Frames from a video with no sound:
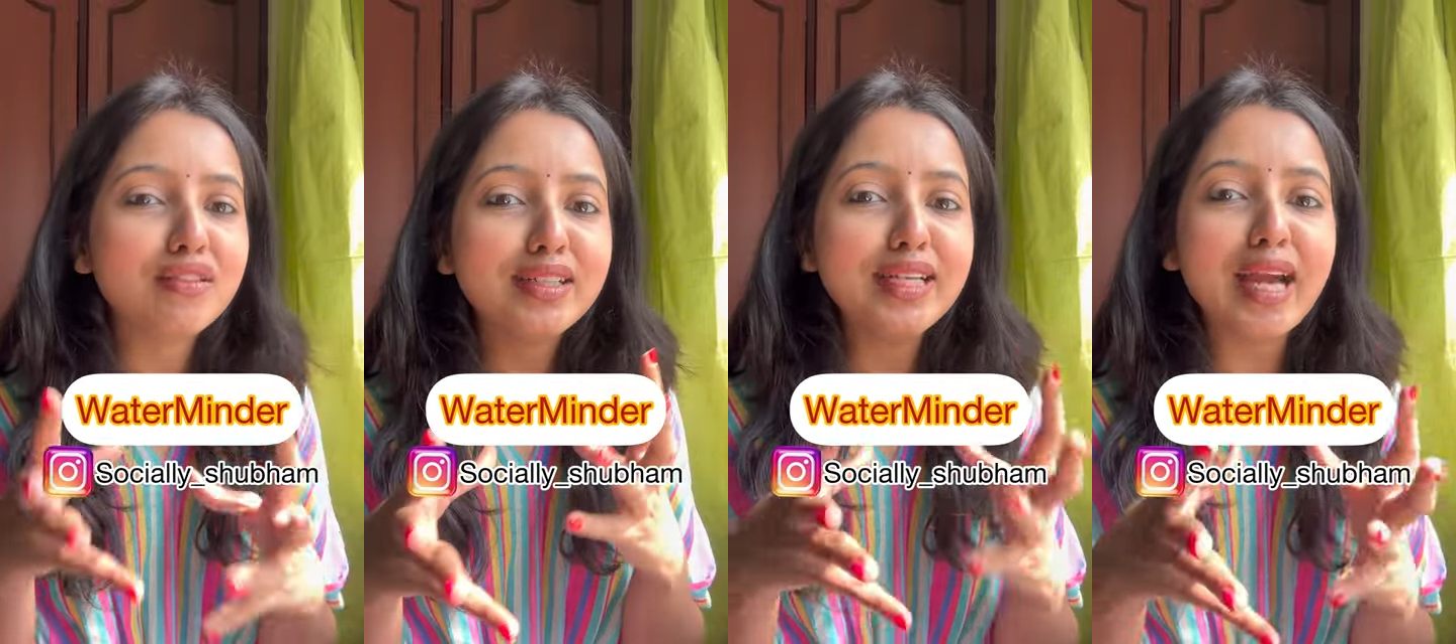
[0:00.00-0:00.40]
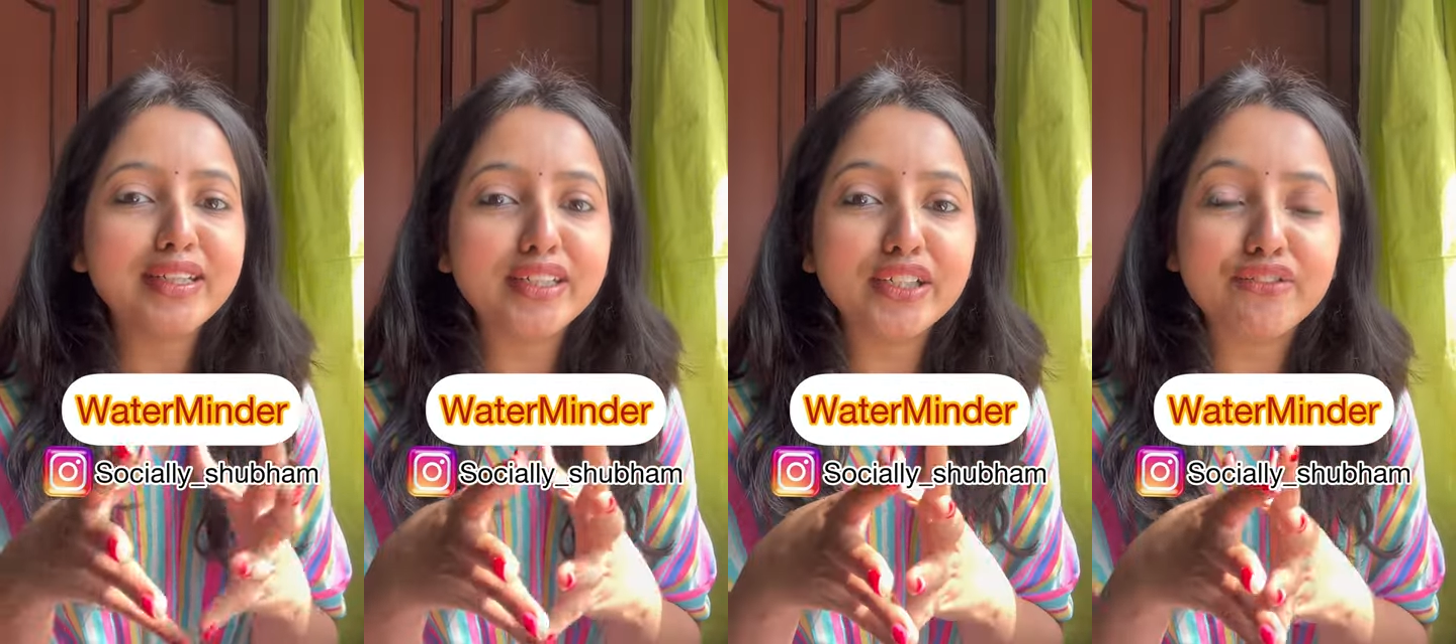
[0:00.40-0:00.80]
अक्सर
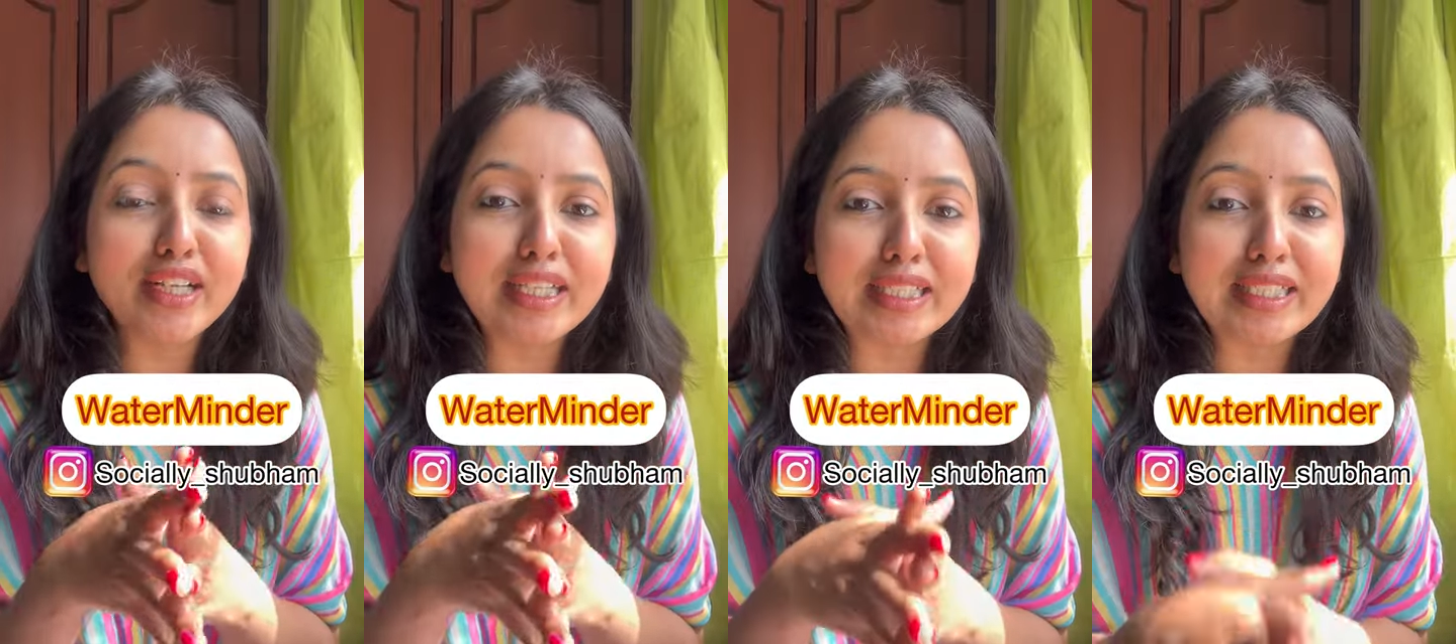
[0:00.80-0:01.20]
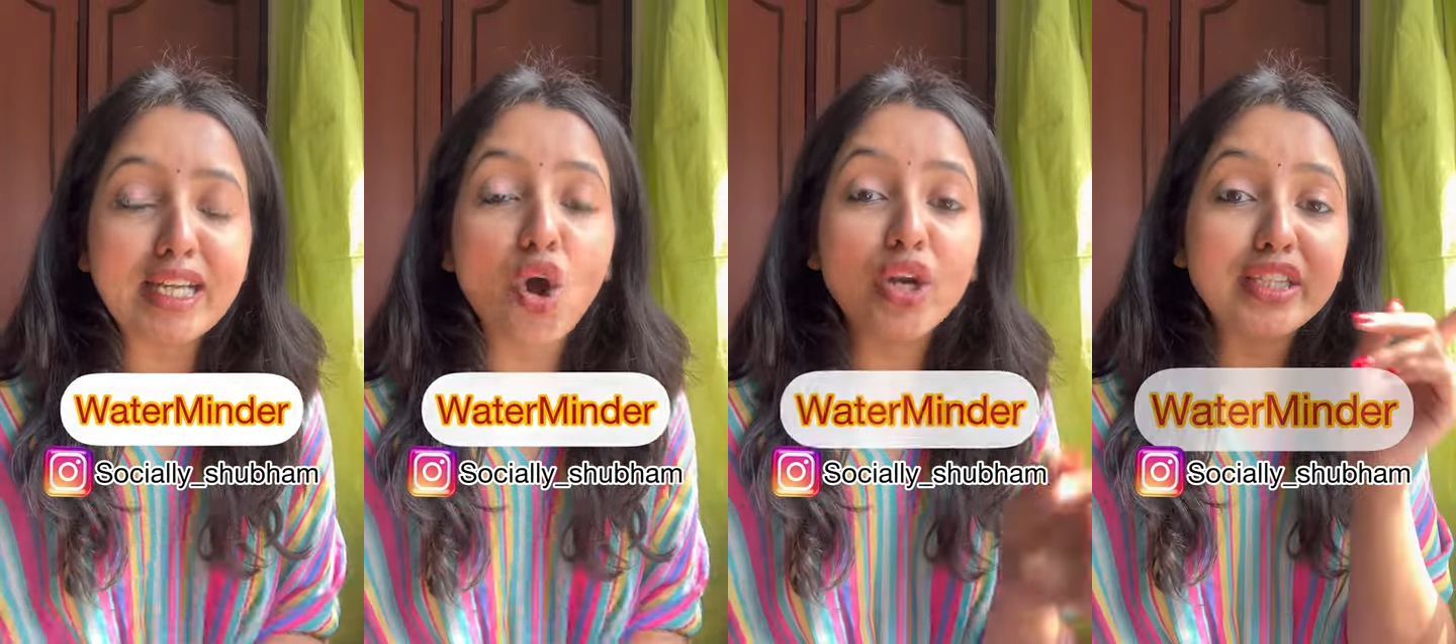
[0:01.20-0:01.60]
डिहाइड्रेटेड फील करते
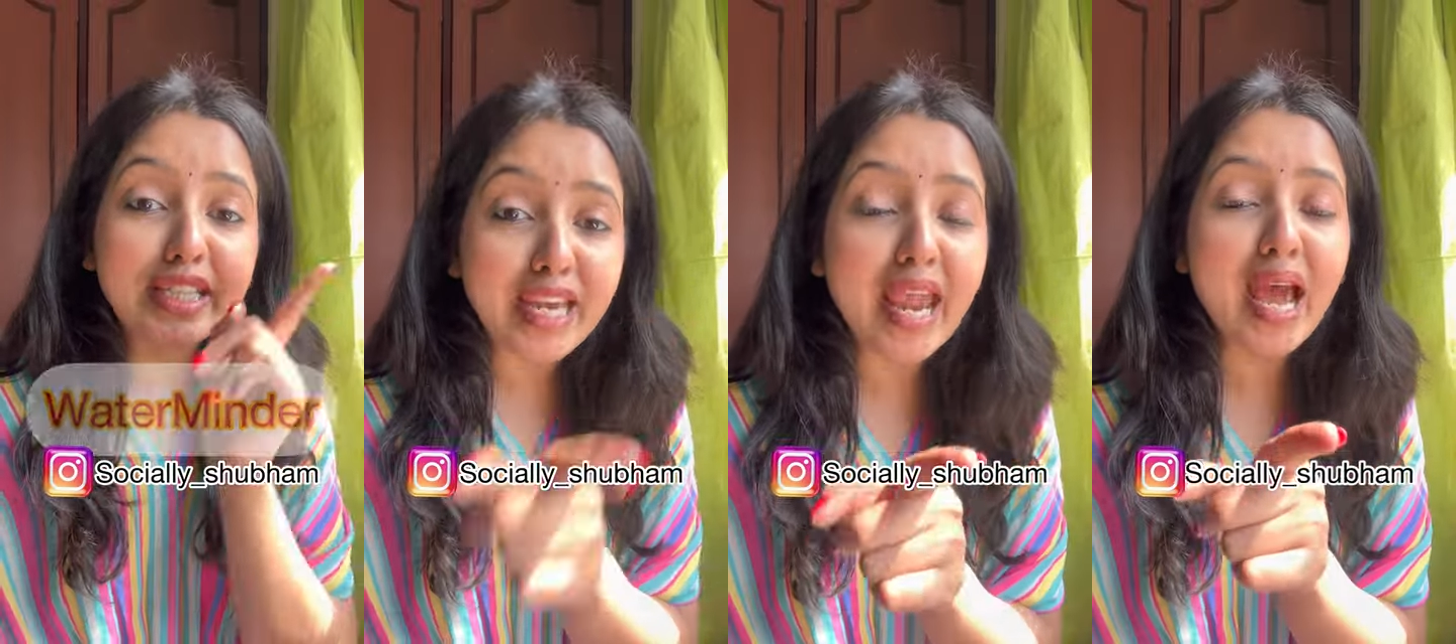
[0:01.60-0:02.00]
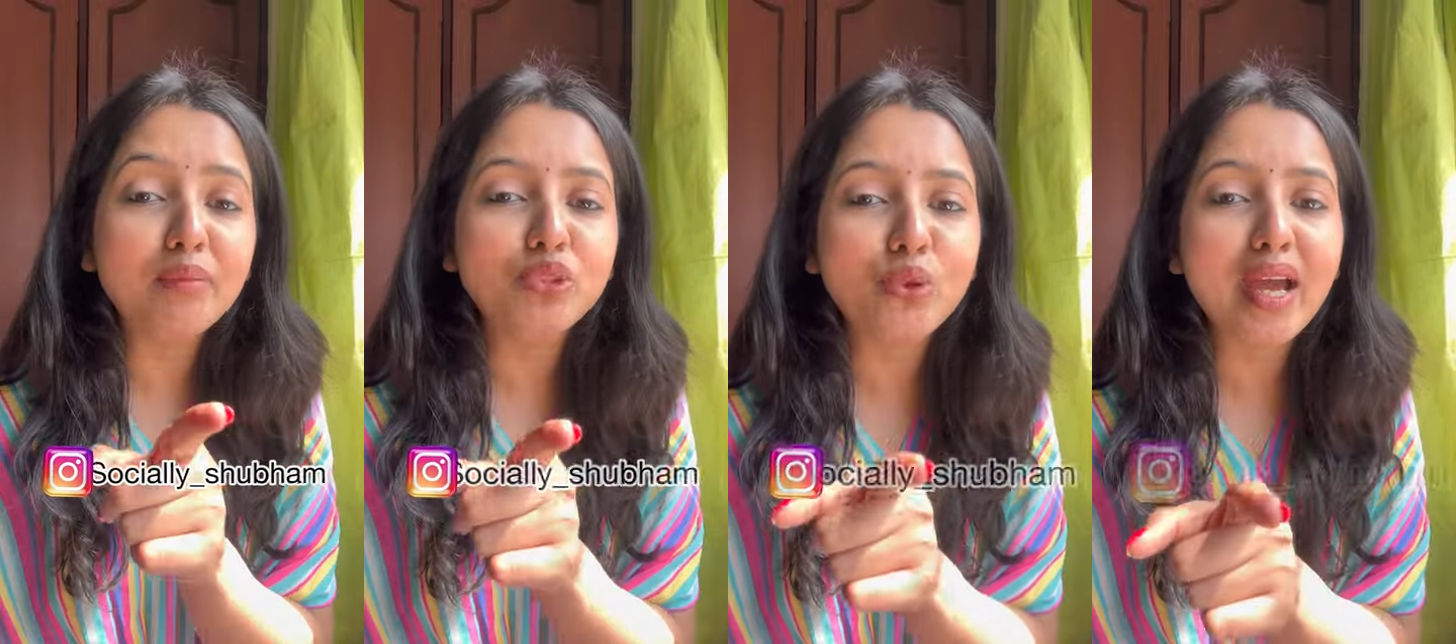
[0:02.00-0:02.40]
हैं और ये
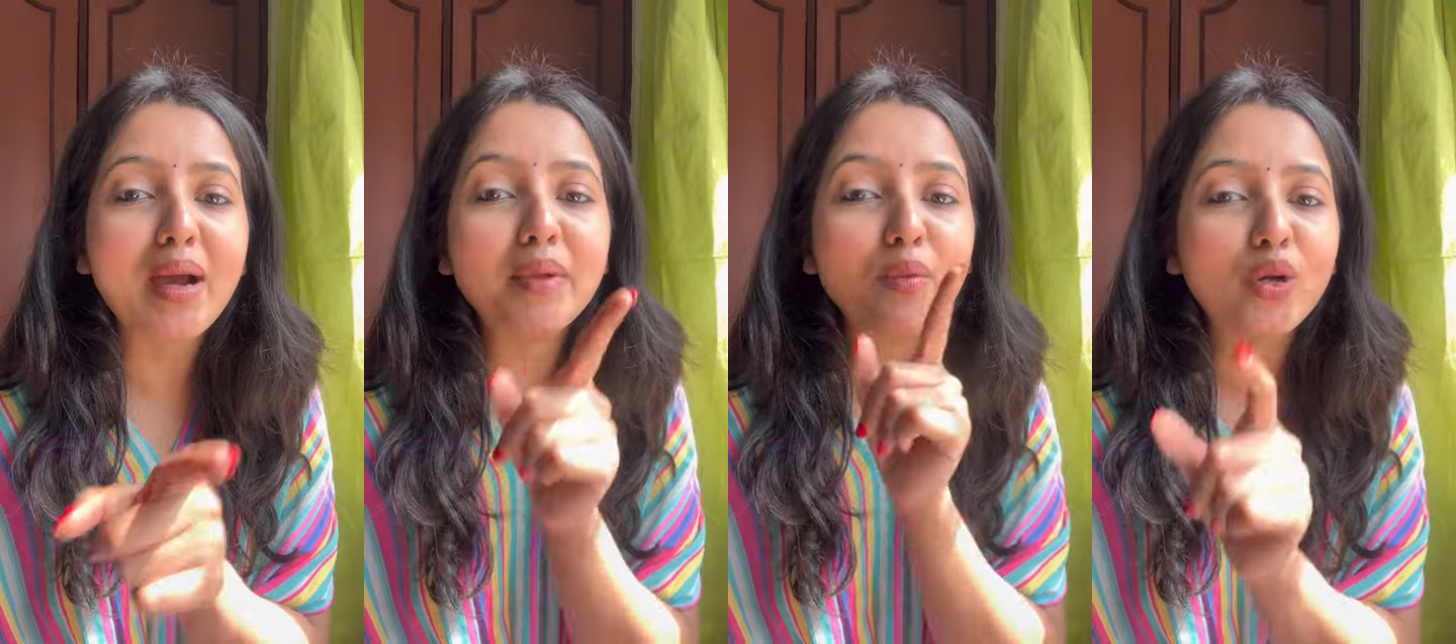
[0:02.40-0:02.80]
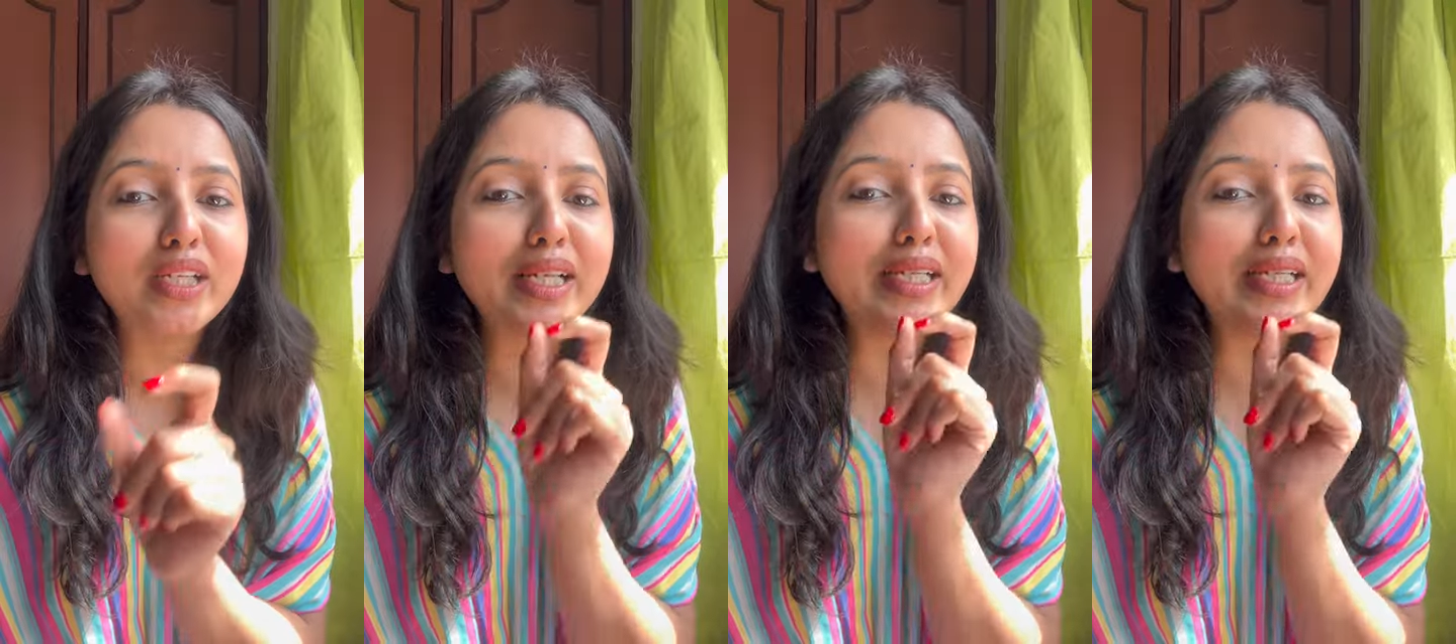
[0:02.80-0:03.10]
ऐप जो है आपके वाटर के